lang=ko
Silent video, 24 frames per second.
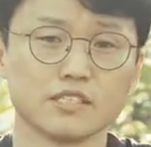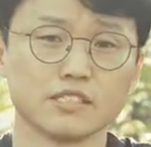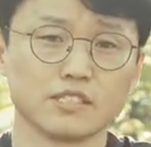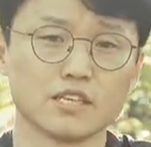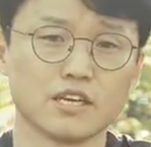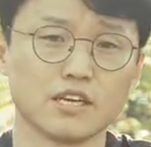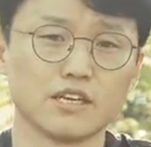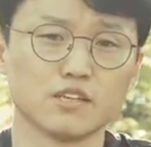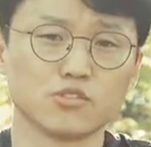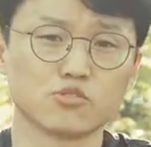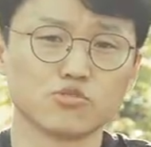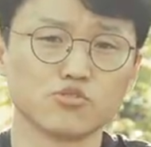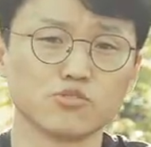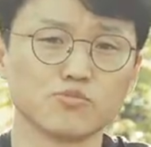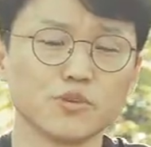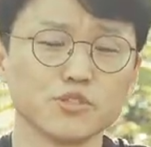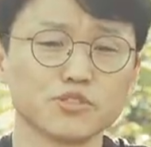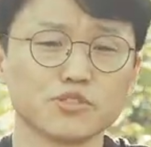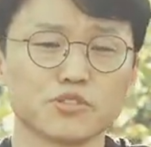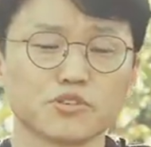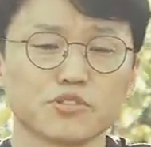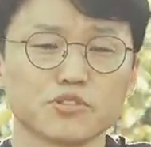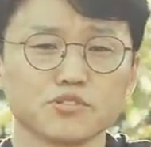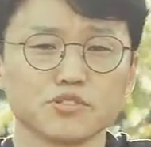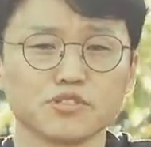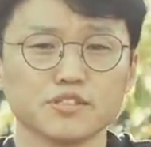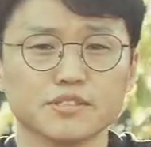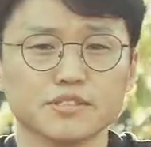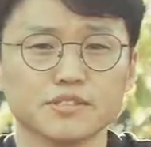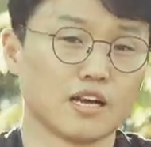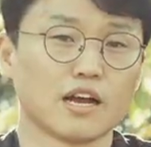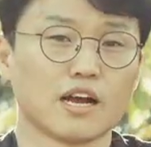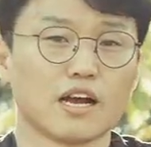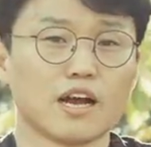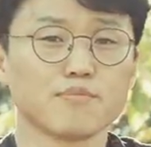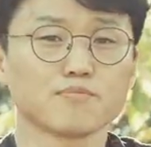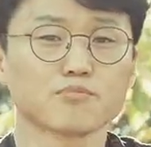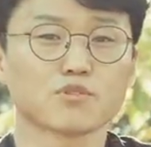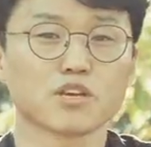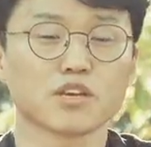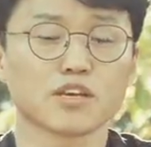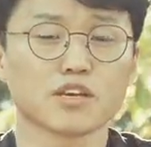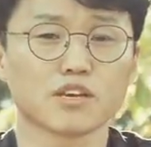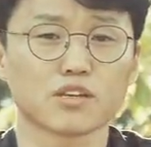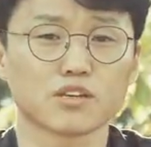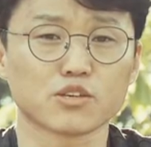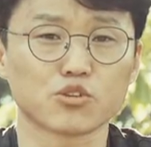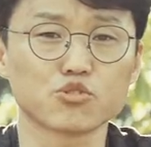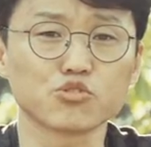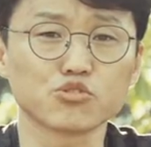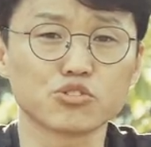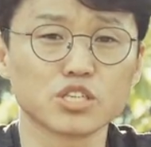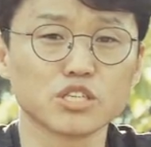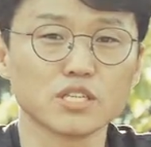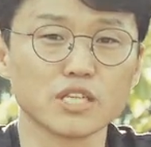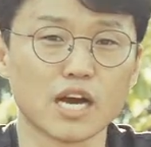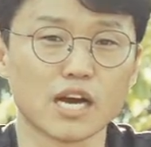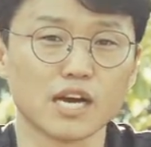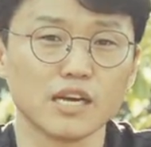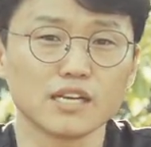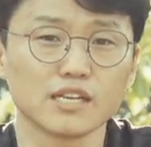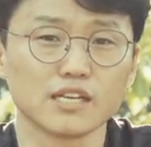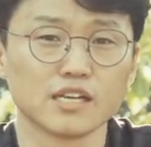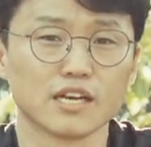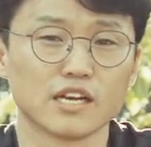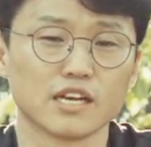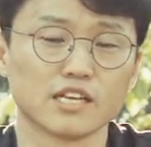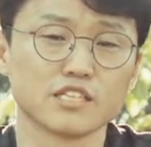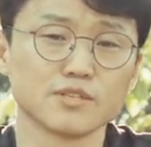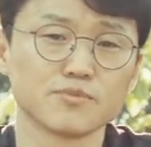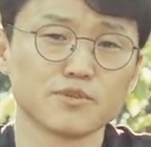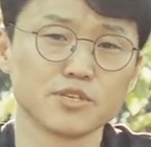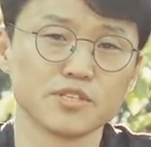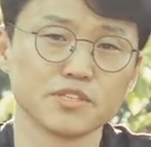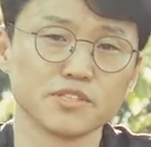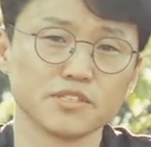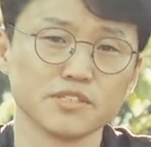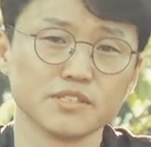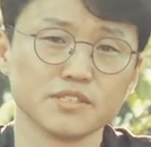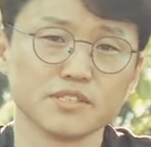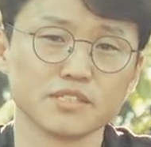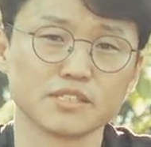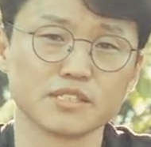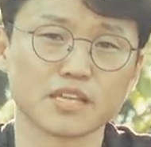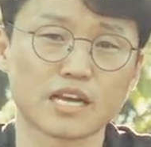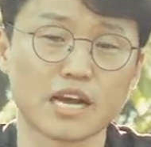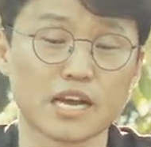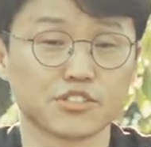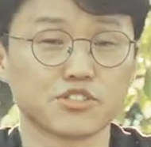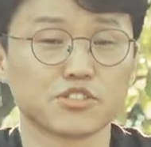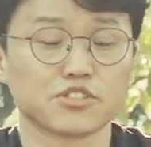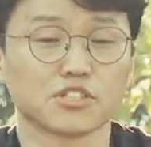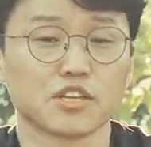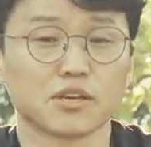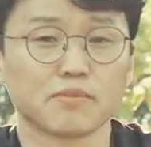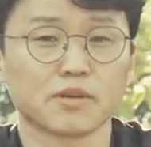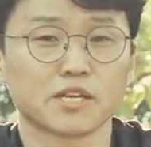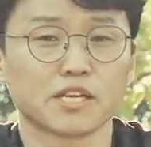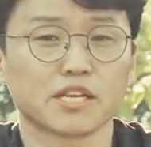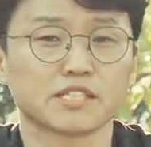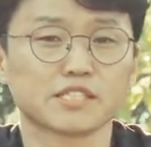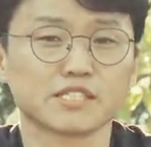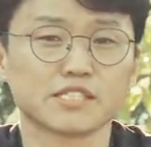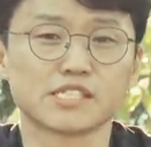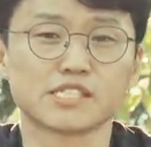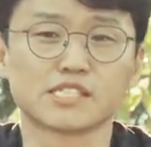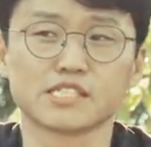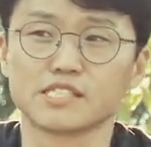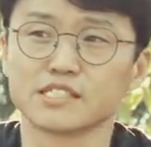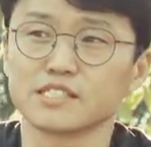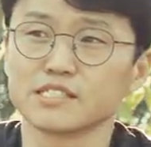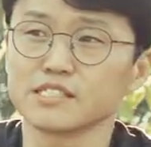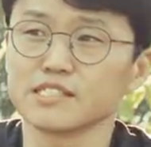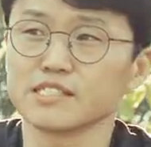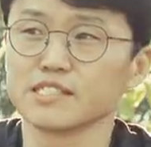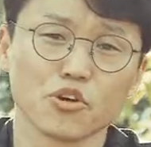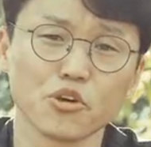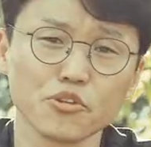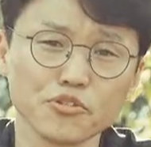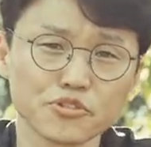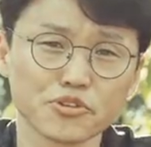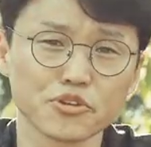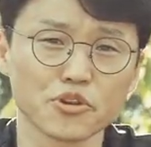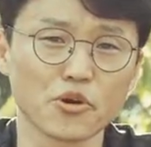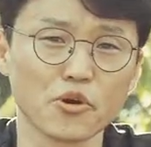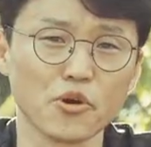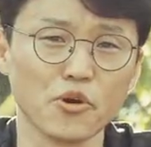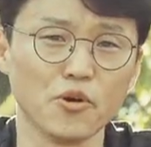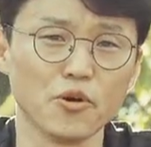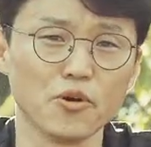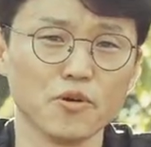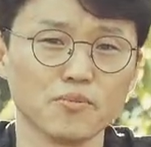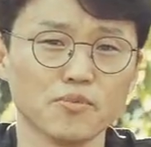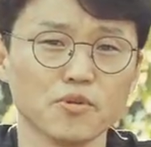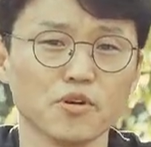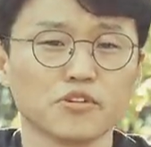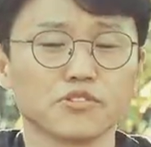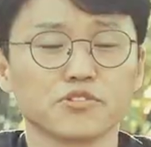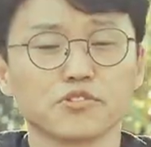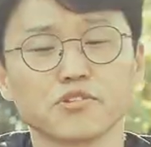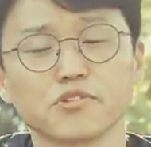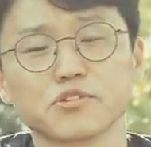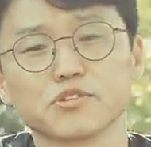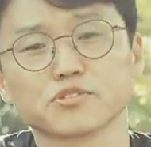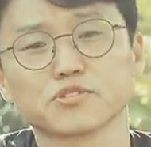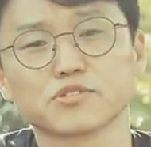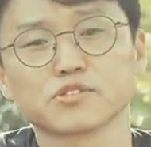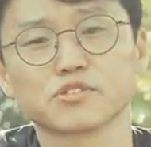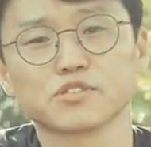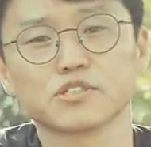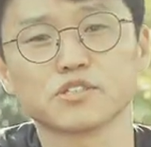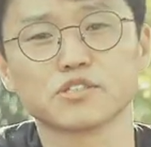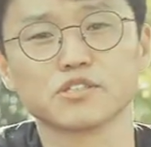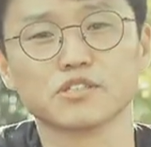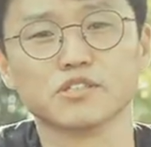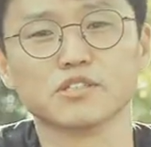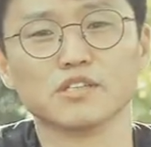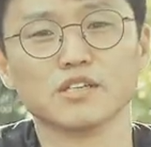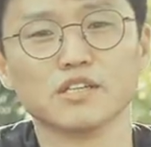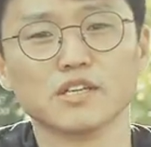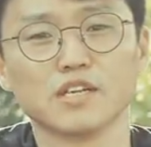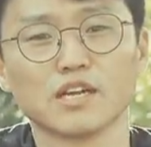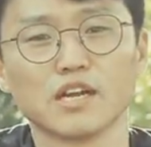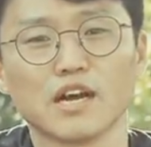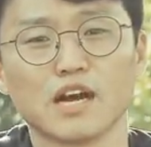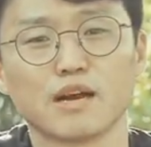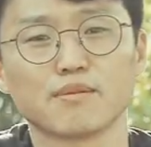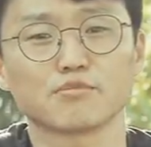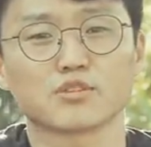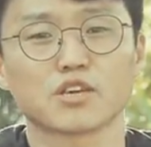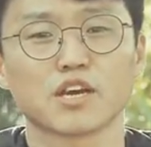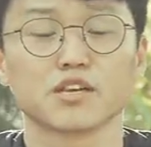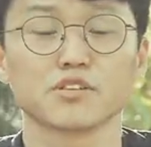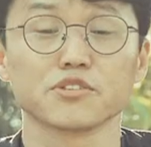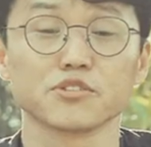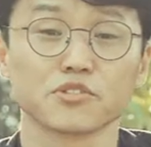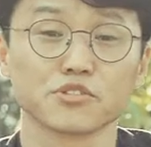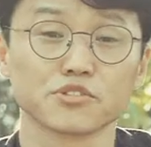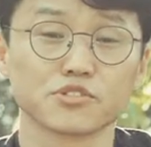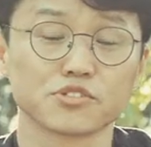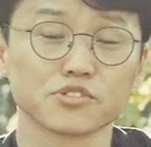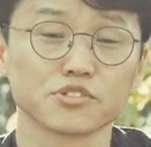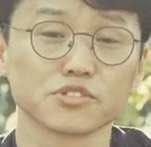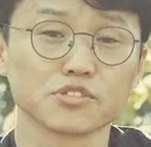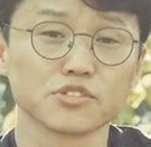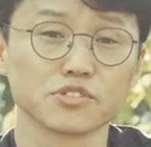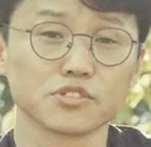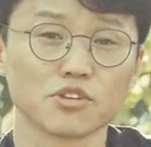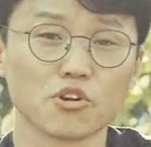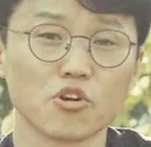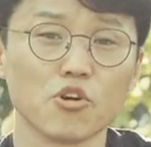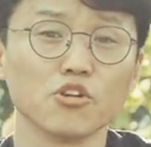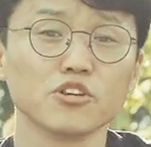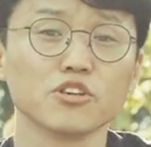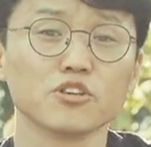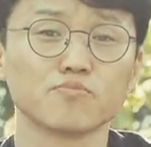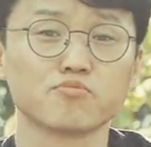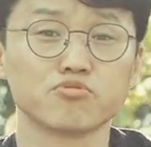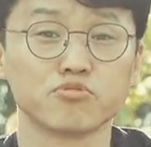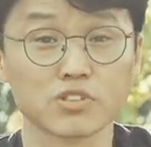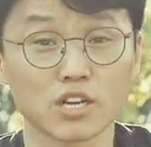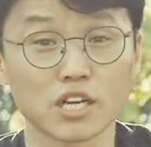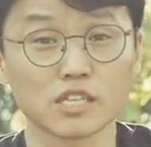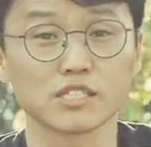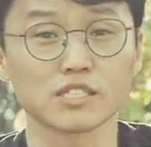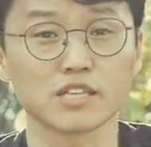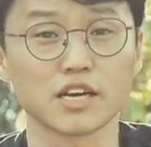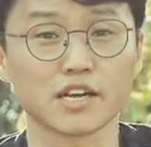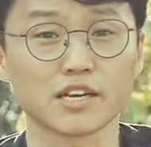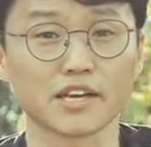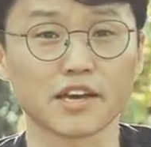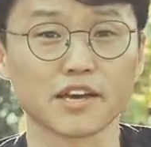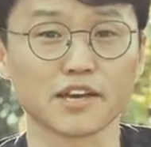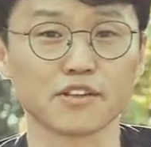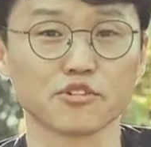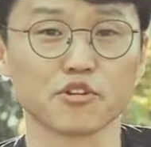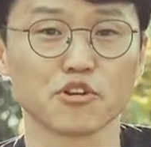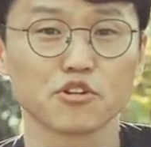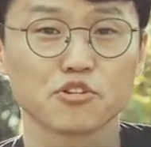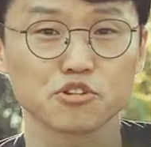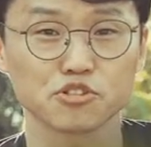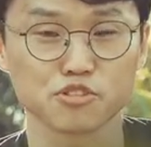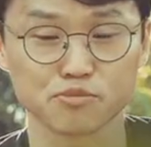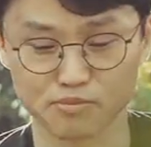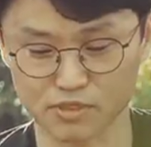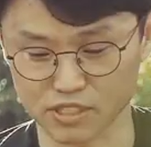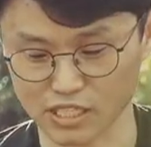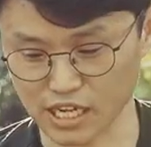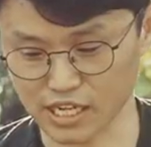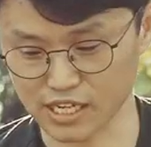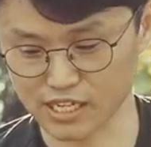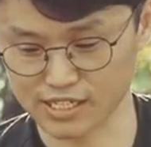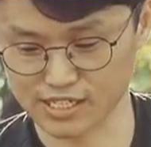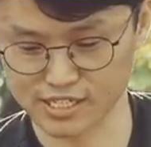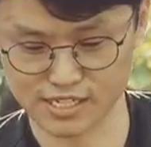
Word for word: 자, 두 번째로는 함께 큐티나 아니면 가정 예배라든지 선교 뭐 이런 것들을 함께 하는 것은 거의 불가능하게 될 것입니다.